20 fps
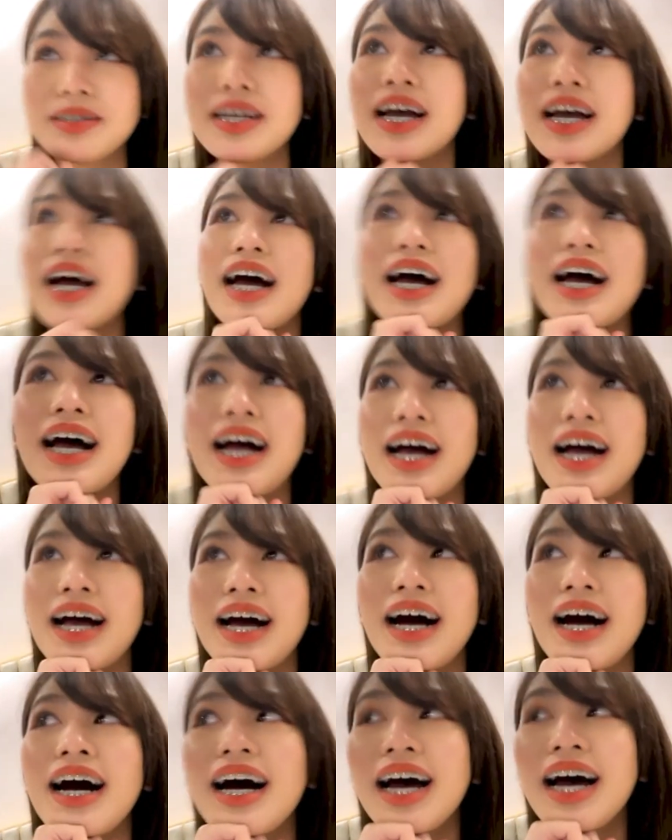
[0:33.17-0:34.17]
อ่า
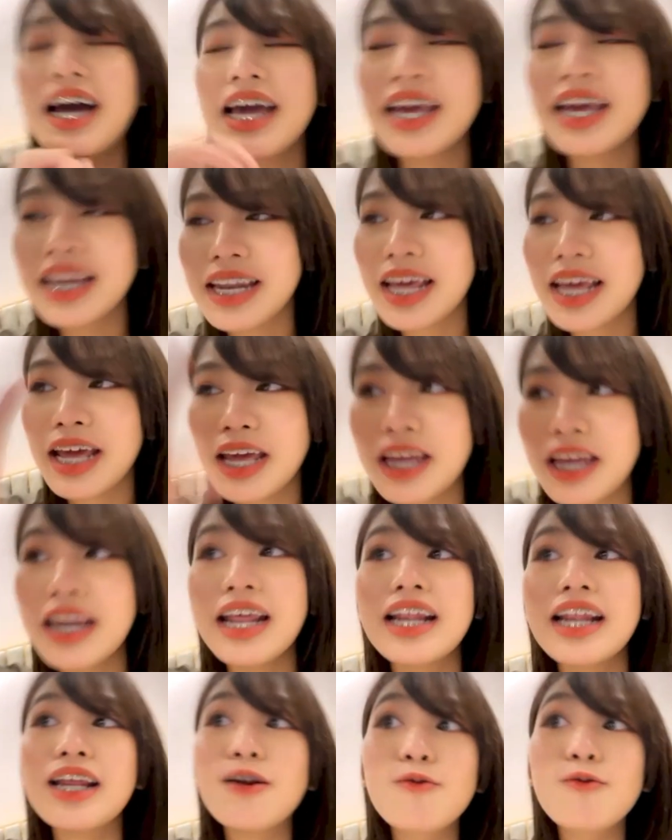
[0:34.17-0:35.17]
เห็นในใน
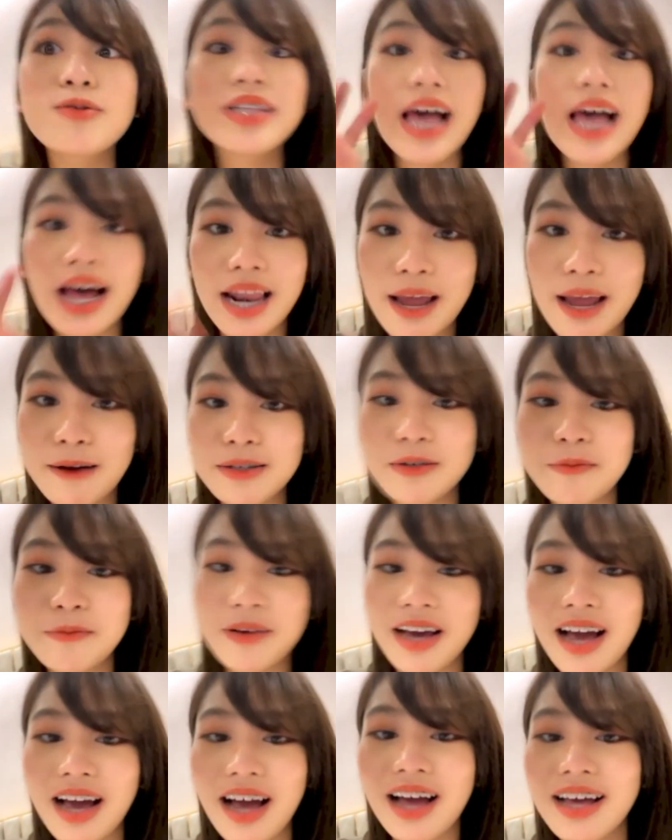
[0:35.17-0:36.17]
ที่หนูสั่งแล้วใช่ไหม
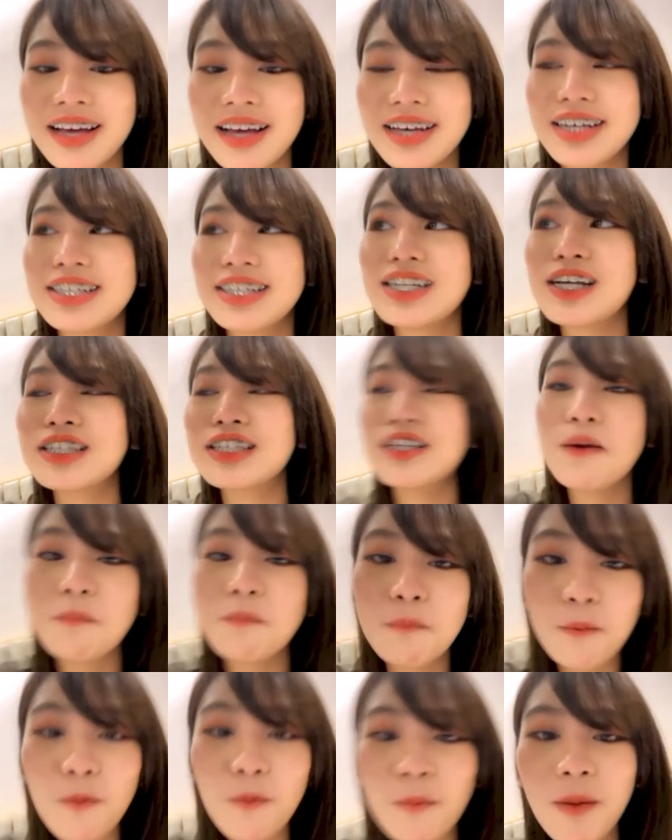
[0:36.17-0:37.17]
คะแล้วเสร็จ
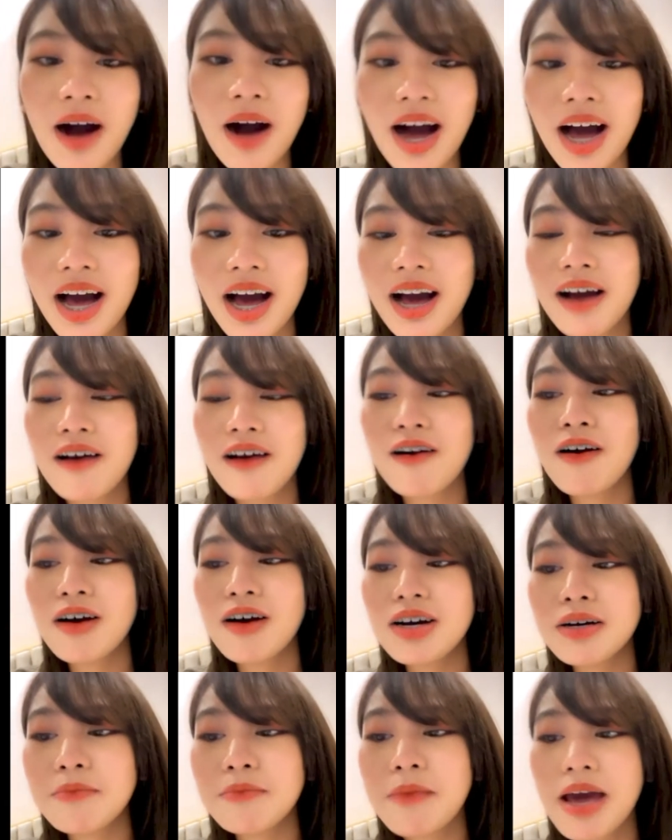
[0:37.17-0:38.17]
ปุ๊บอะก็
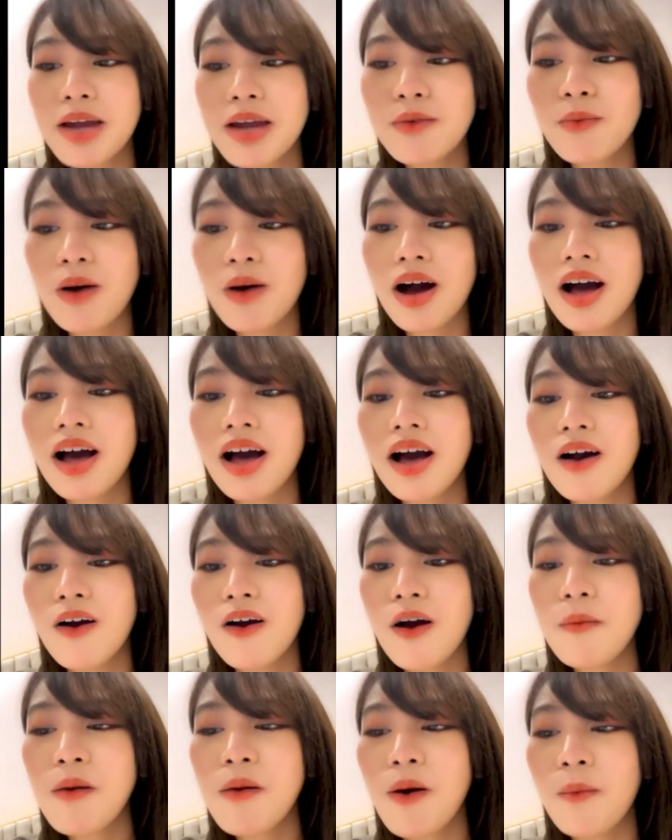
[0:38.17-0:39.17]
คือแม่หนูอะ
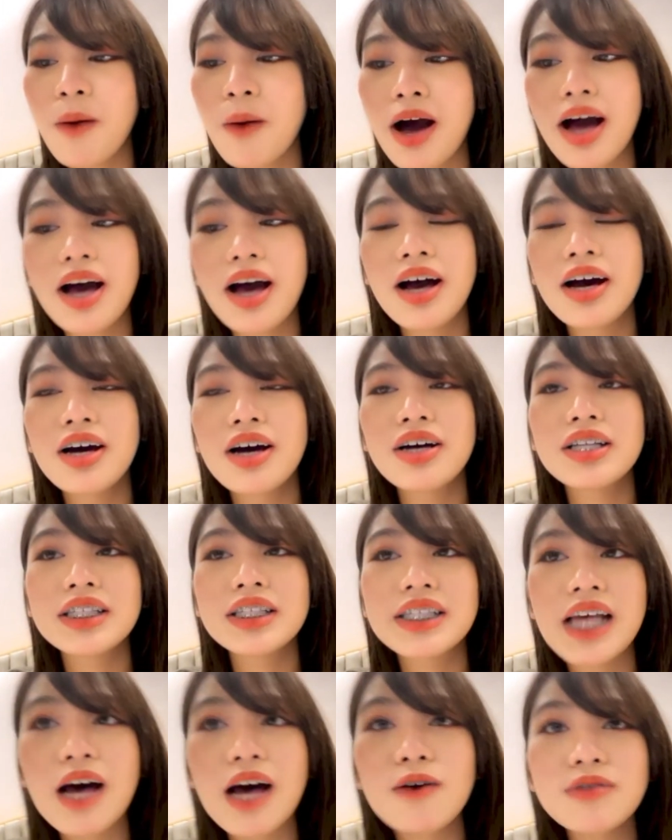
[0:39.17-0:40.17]
ก็บอกว่า
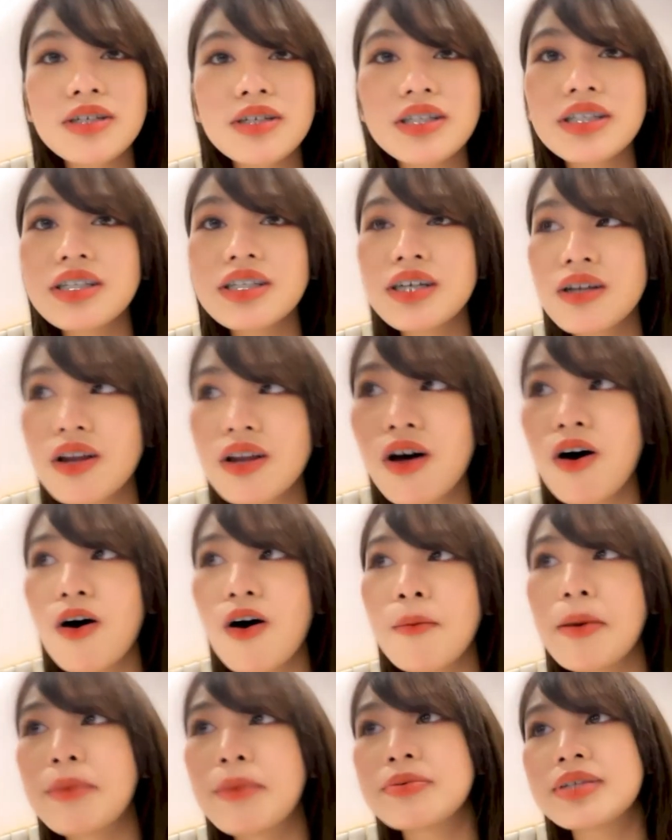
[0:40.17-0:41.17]
จะเอาจริง ๆหรอ
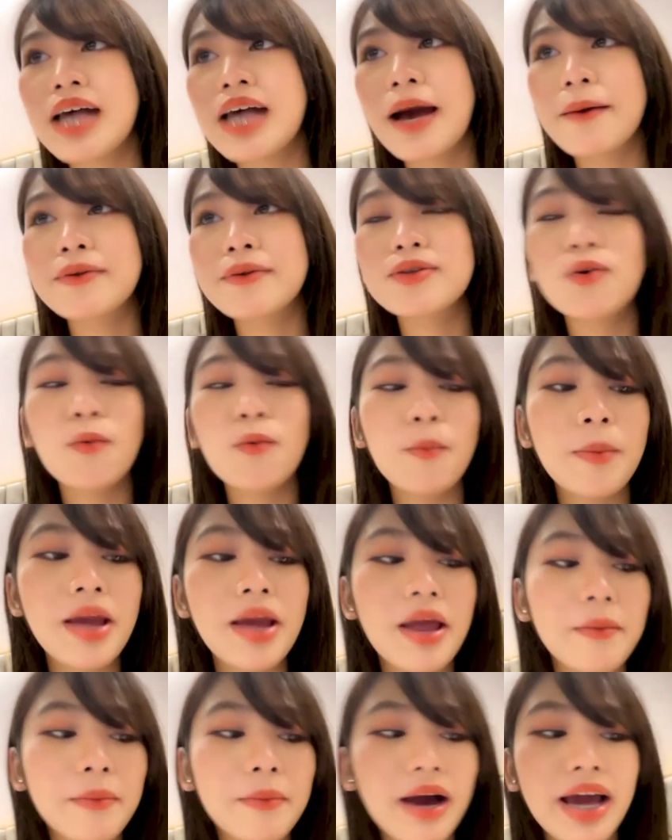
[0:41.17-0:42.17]
แบบสั่งส่งเปลี่
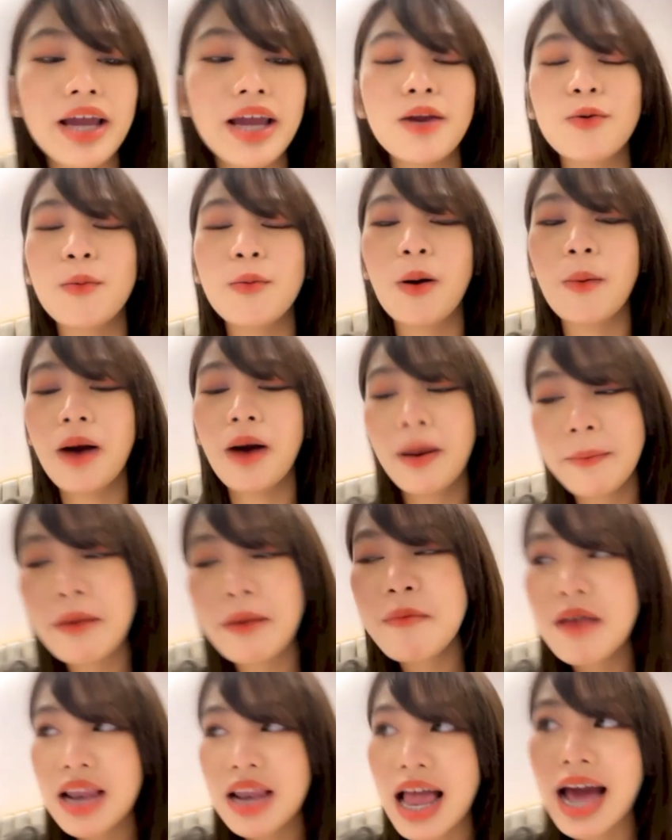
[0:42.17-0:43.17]
ยนไหมหนูบอกว่าไม่
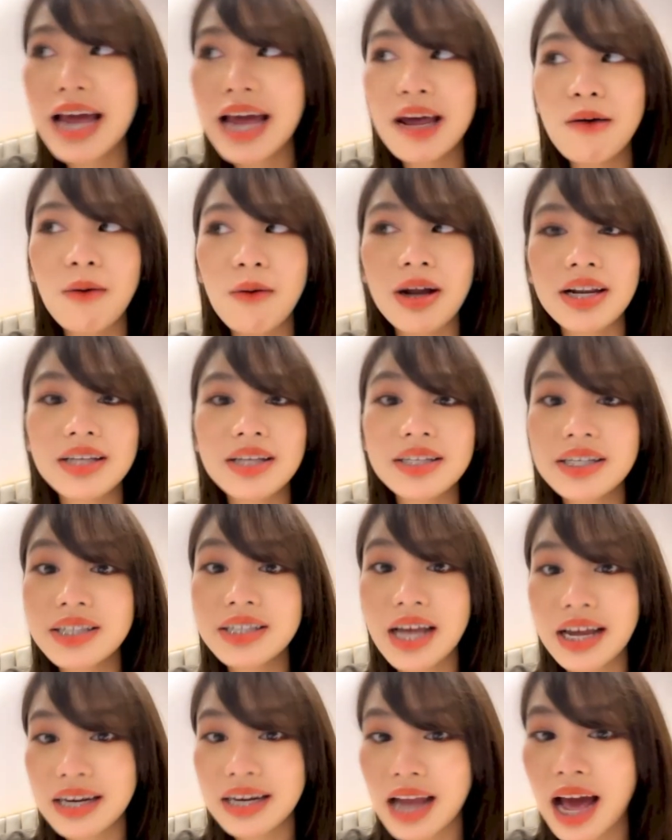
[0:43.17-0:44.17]
เป็นไรหวานน่าจะ
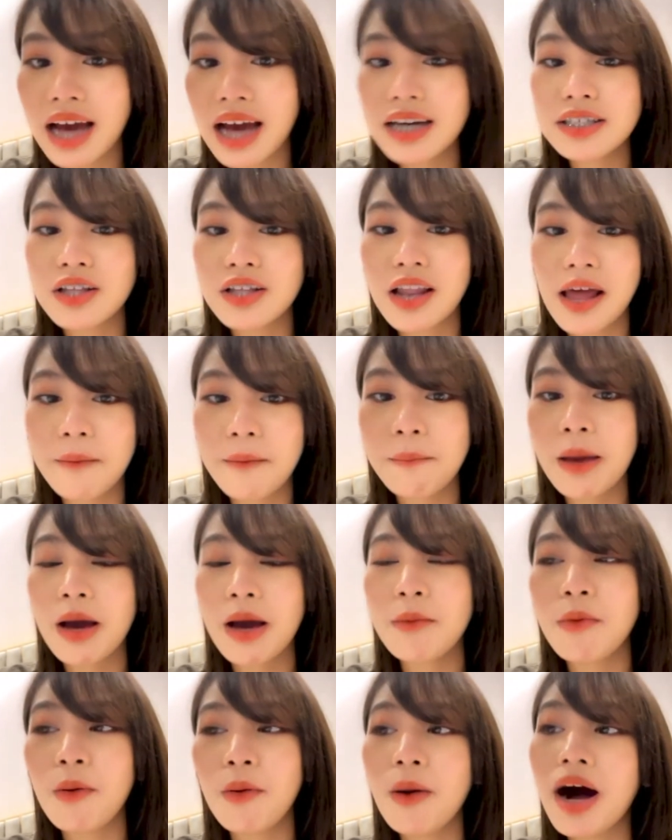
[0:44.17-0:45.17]
ใส่ได้คือตอนแรกแม่
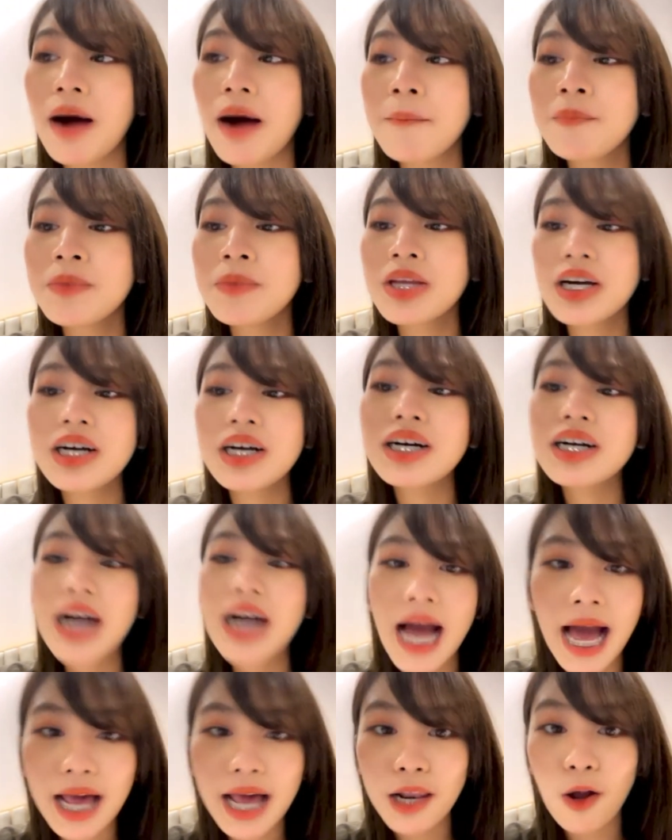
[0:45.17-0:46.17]
ก็บอกว่า เออ
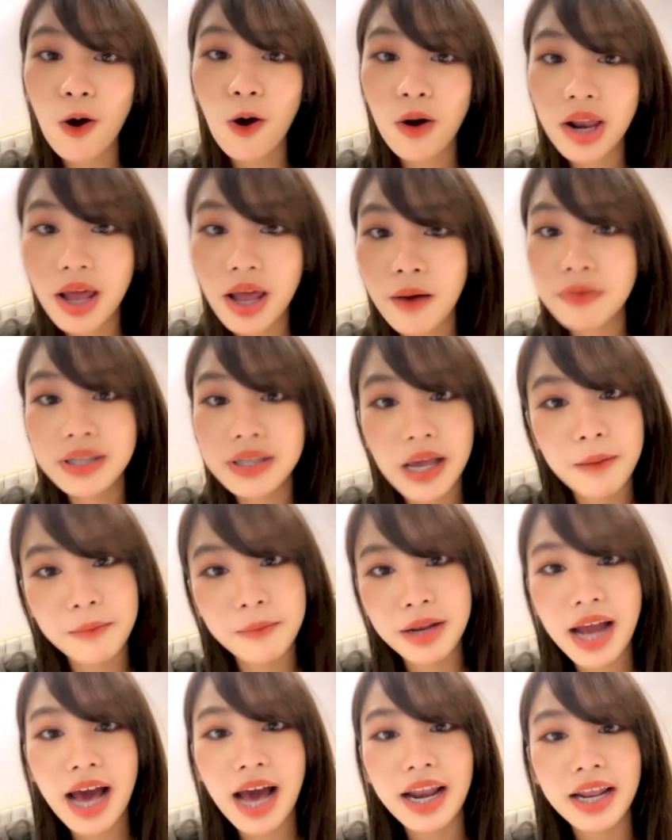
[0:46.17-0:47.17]
อาลองแล้วใส่
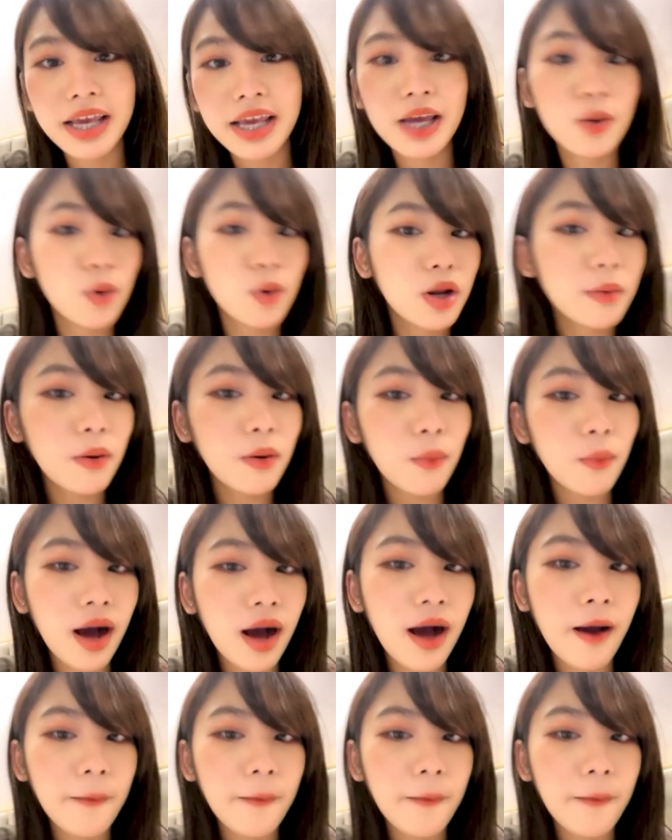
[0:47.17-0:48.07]
ไม่ได้อะไรเงี้ยหนูก็เลยบอกว่า